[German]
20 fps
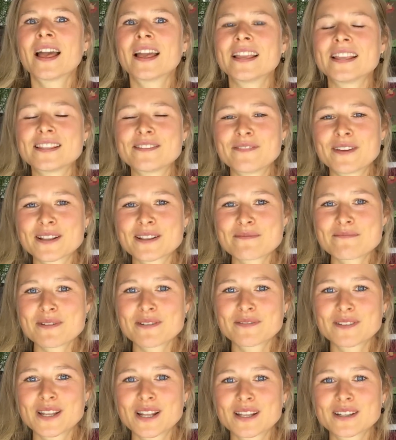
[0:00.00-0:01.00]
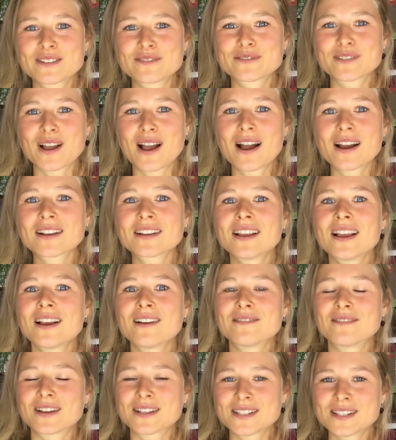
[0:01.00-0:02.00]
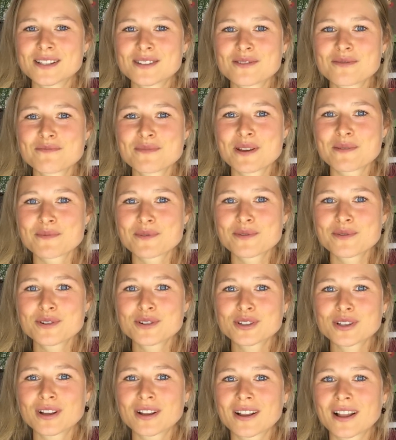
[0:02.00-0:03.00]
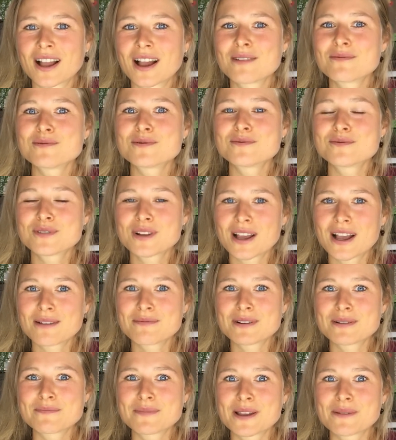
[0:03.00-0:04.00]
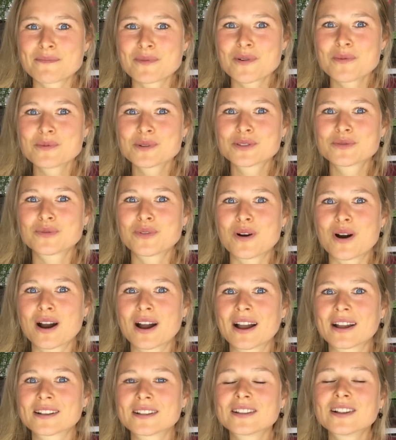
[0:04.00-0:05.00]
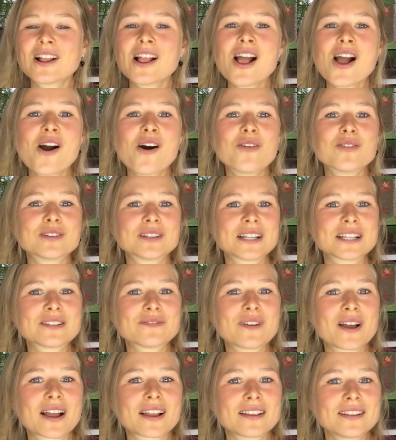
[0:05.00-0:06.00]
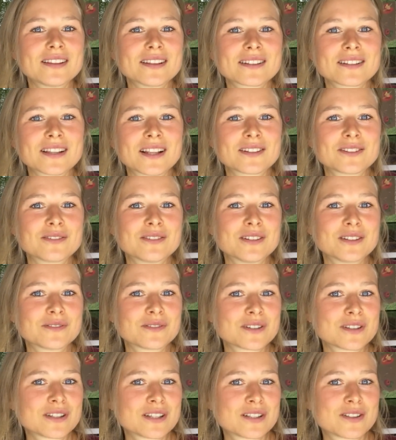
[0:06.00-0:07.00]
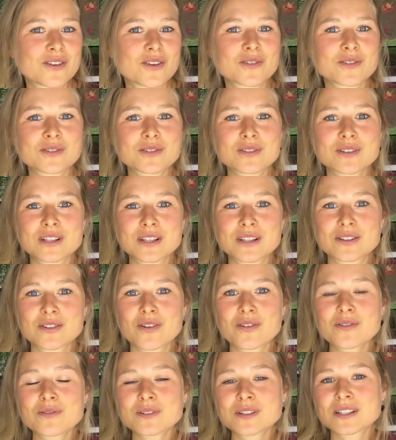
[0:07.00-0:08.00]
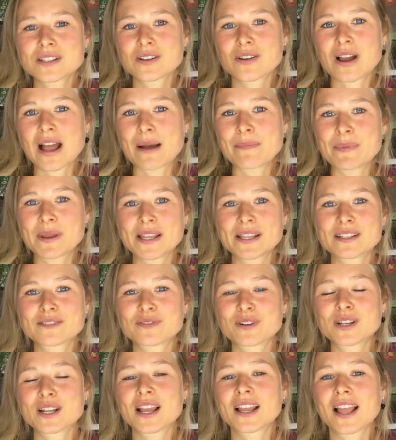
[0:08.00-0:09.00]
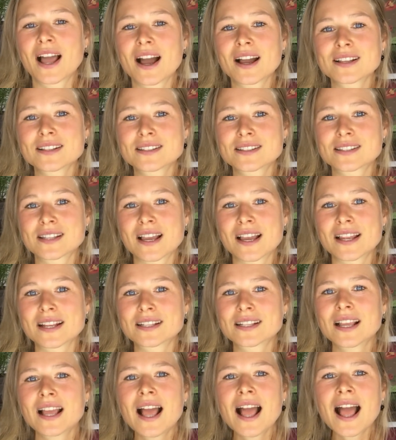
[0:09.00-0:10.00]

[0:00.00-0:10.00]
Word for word: Ich werde immer wieder gefragt, was ich so in meinem Kühlschrank habe oder aber in meinem Obstvorrat. Und das variiert natürlich von Saison zu Saison und ist auch abhängig von der Jahreszeit.